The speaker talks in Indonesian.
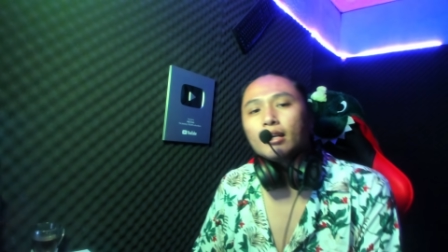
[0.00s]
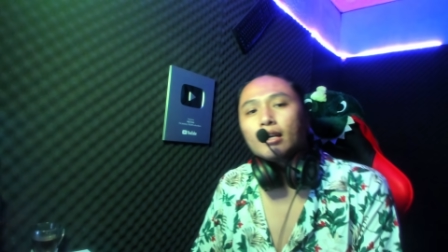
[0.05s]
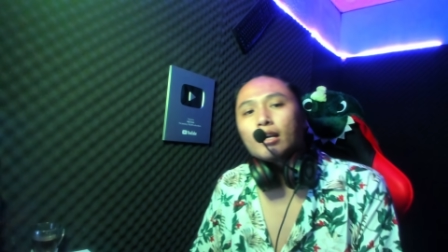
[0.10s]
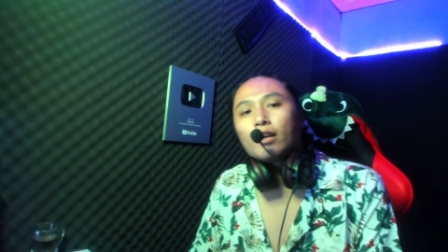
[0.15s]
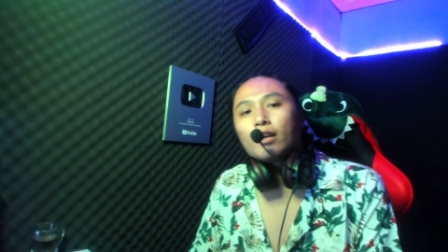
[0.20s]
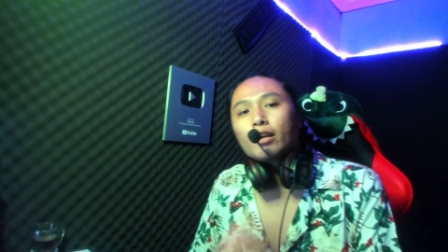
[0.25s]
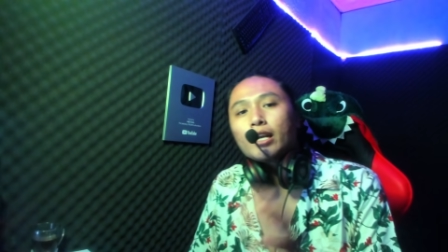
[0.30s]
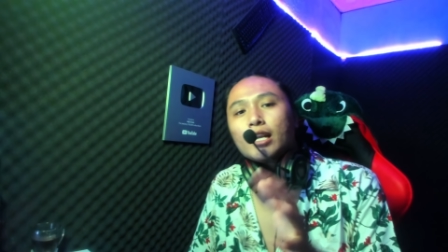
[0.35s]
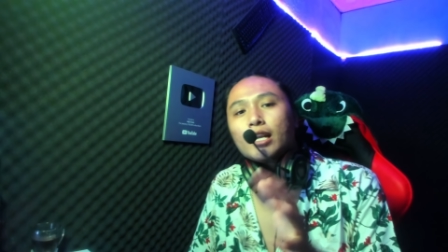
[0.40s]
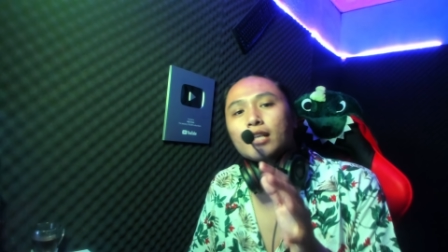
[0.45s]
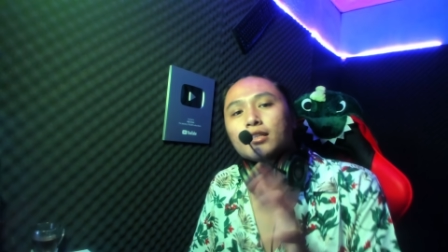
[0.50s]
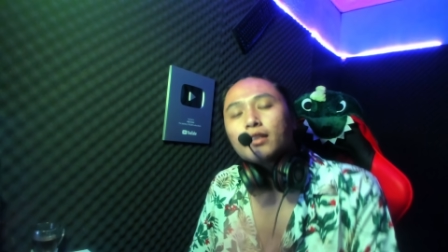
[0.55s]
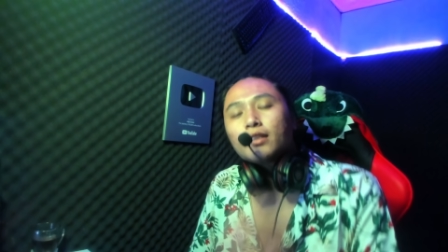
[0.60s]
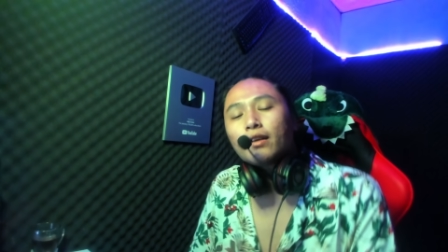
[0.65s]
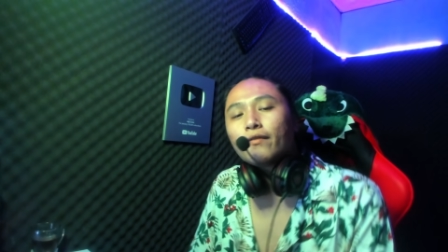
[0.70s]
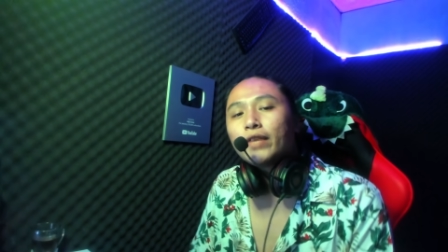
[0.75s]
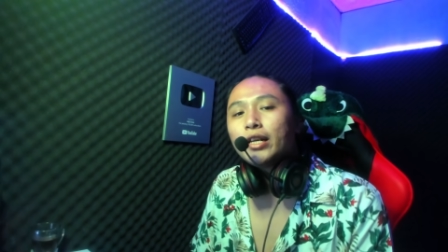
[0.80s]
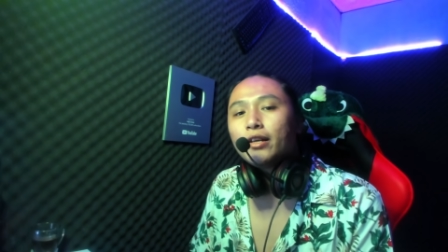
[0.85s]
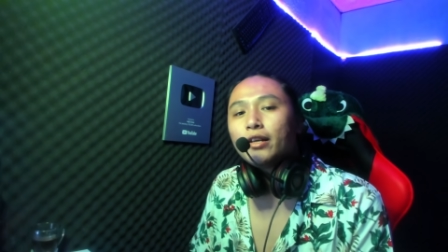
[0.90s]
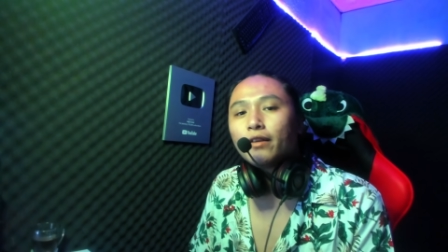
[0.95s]
Kalau kalian suka
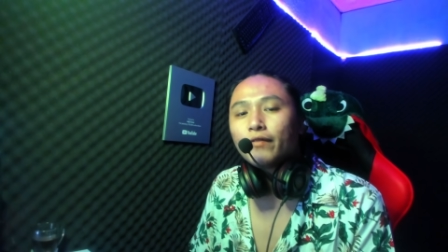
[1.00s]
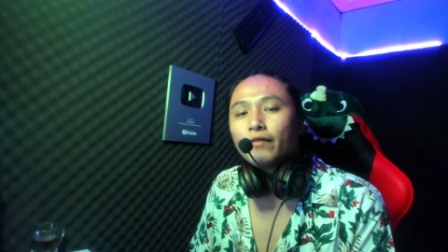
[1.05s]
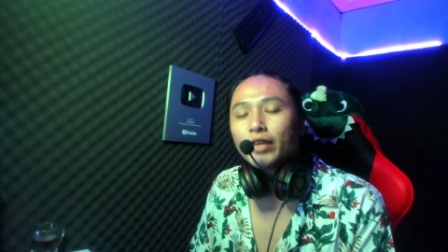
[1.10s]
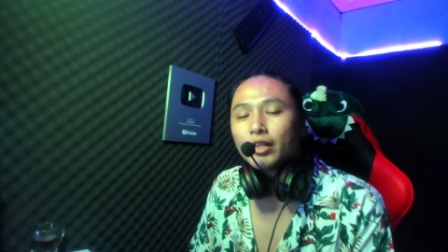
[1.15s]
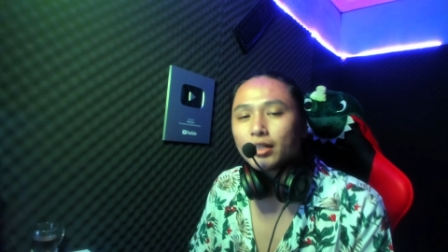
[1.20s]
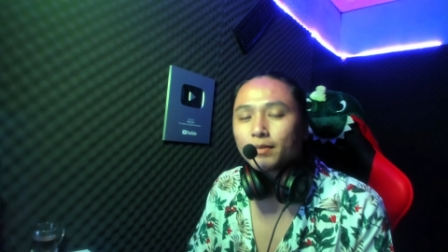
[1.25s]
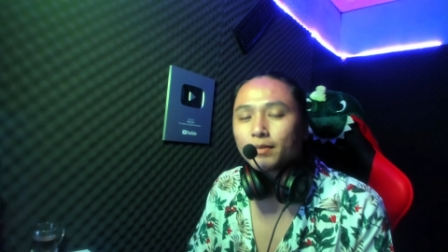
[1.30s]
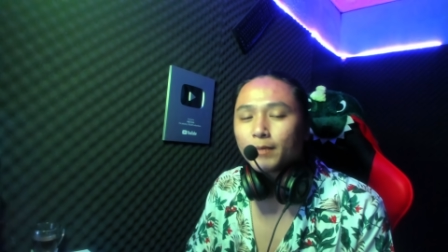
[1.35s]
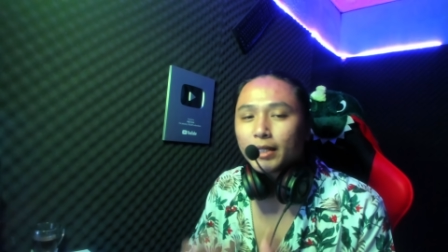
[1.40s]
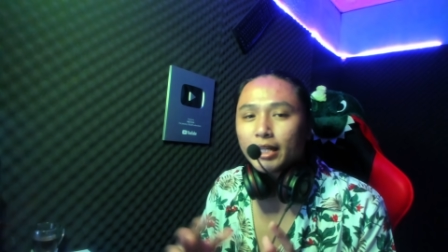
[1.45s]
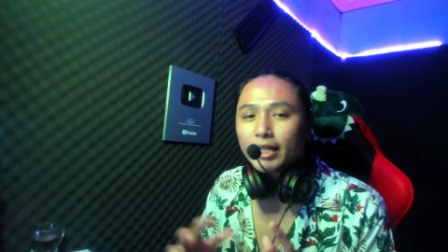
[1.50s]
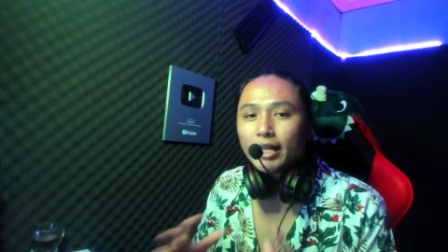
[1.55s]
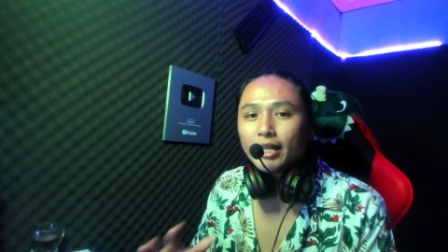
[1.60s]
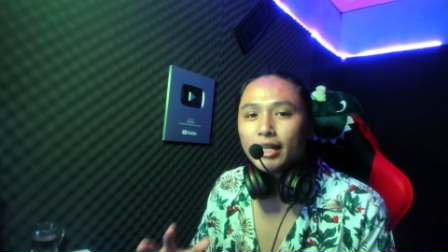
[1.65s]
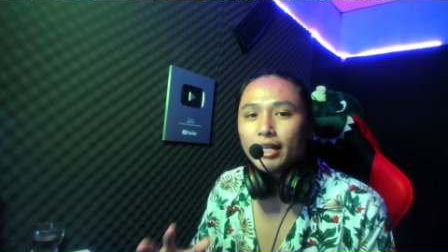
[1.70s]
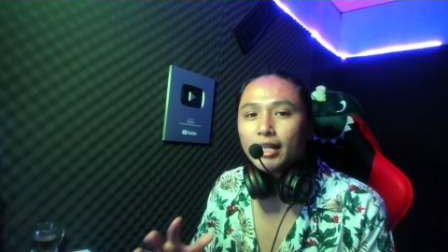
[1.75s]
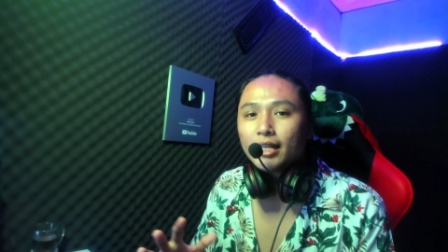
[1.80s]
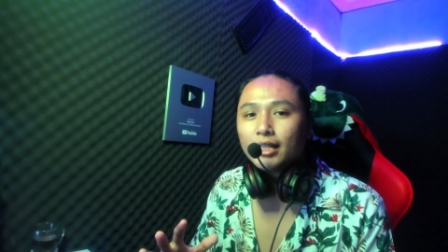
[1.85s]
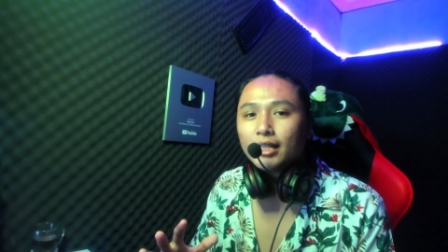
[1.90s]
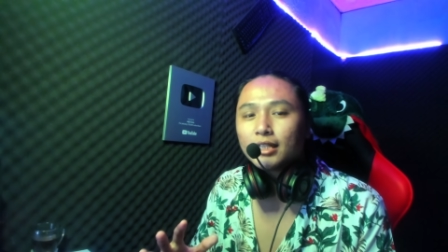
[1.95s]
video-video seperti
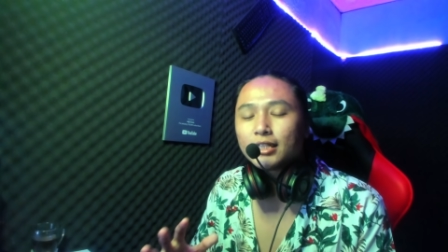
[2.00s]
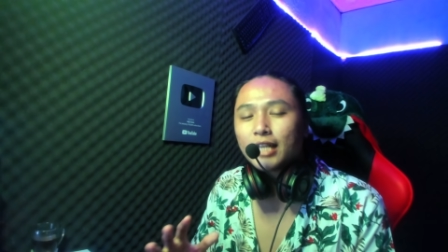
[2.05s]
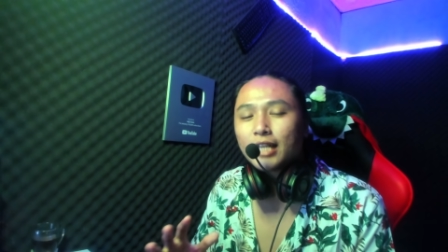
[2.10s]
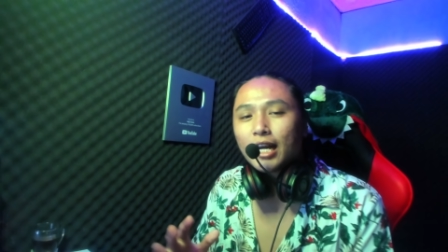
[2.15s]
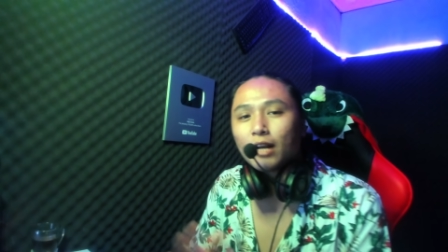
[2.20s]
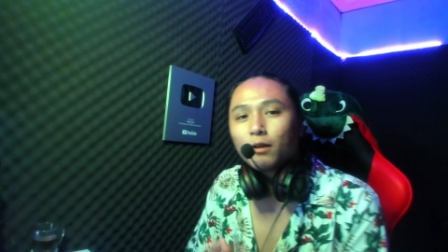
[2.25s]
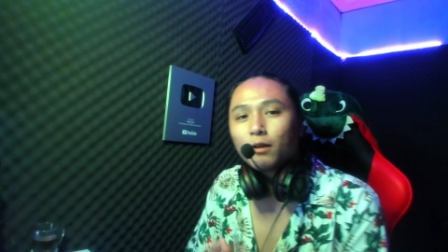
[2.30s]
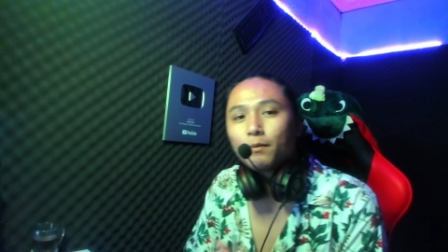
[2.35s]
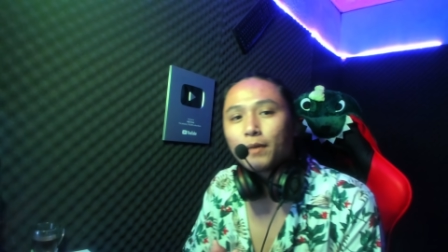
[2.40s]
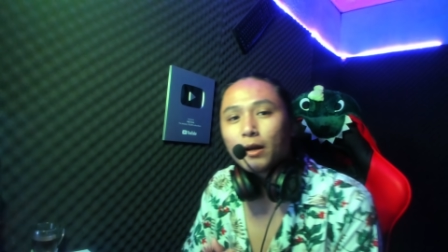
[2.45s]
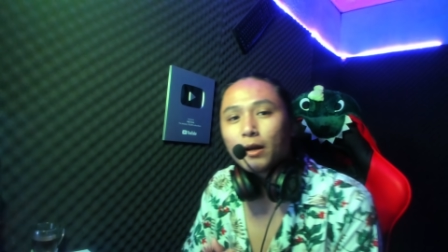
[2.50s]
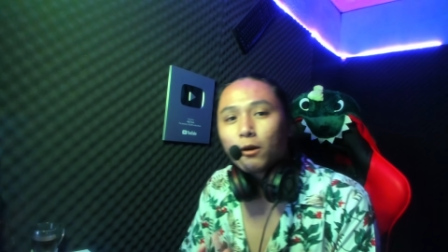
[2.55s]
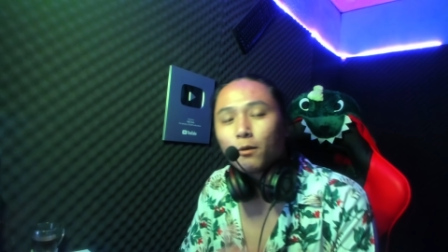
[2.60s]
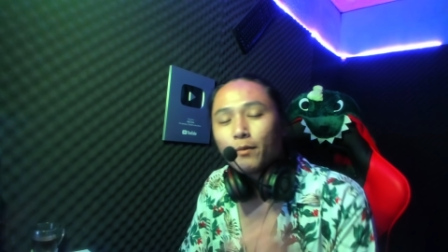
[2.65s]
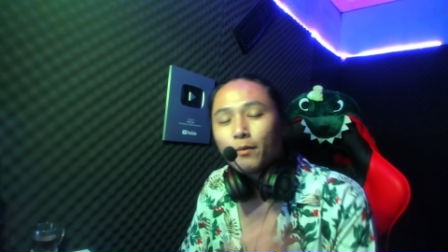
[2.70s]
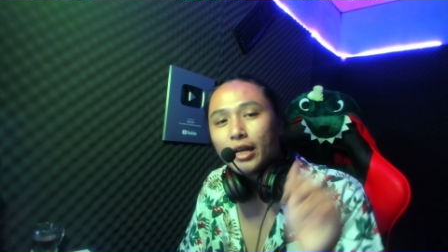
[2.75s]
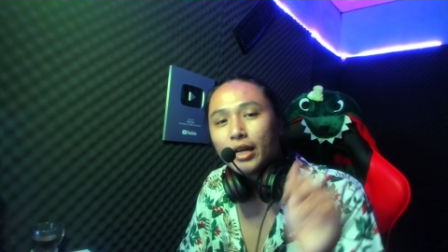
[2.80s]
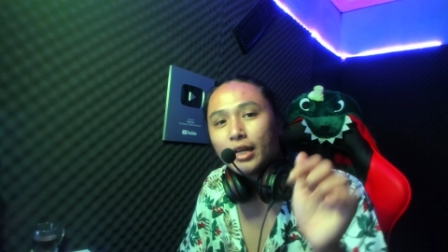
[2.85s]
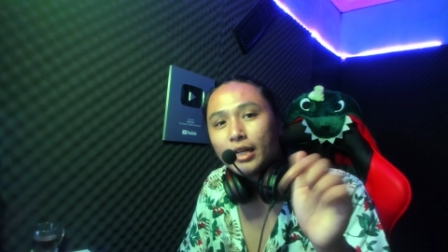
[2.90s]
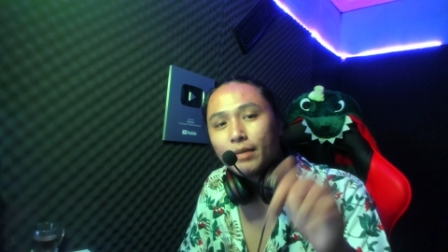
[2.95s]
ini, jangan lupa
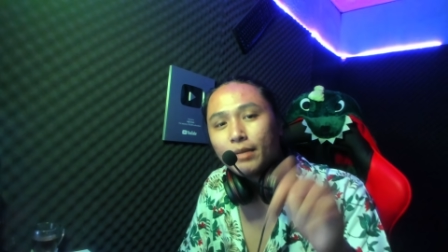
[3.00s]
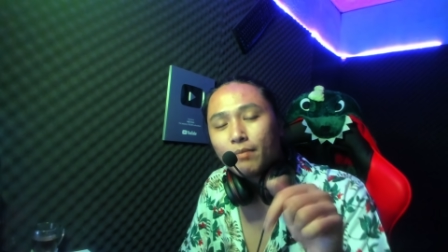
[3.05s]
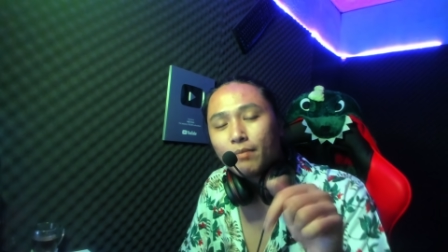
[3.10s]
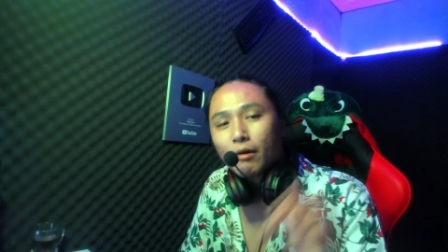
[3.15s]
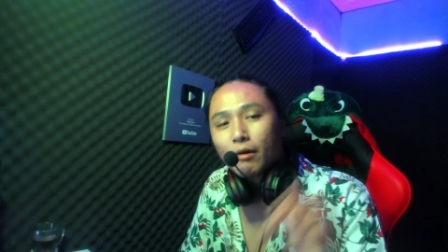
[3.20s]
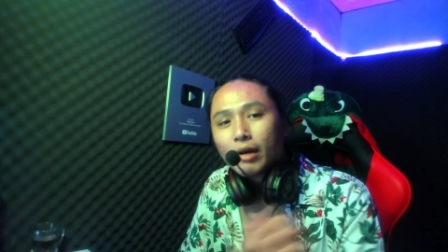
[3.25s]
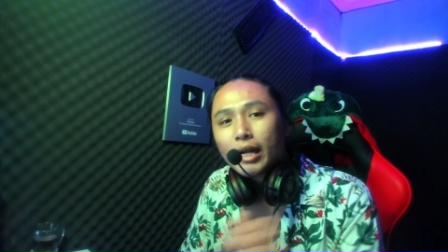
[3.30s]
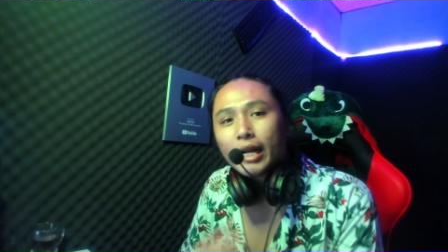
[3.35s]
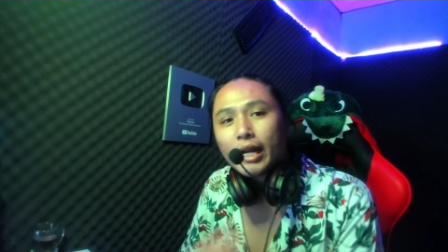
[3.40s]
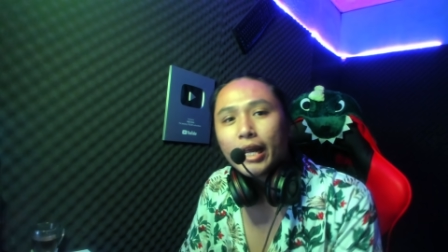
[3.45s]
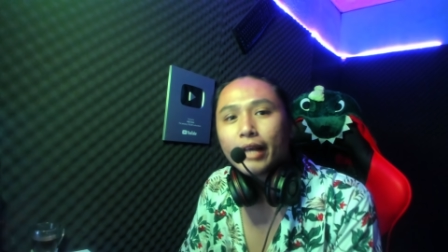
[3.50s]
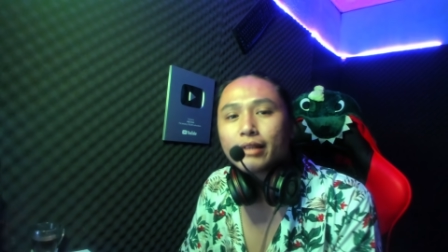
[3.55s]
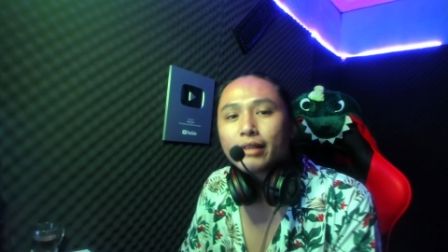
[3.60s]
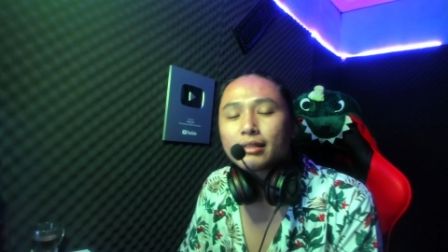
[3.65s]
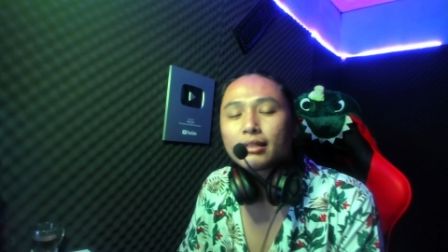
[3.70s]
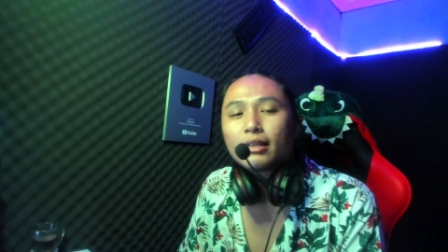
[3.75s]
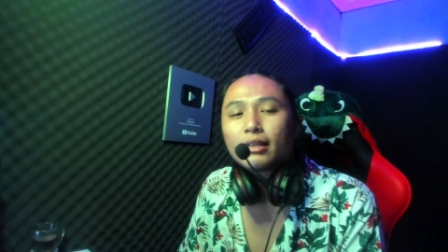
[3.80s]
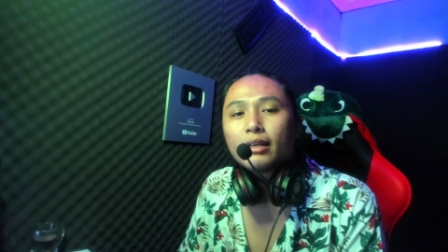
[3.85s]
komen di bawah next.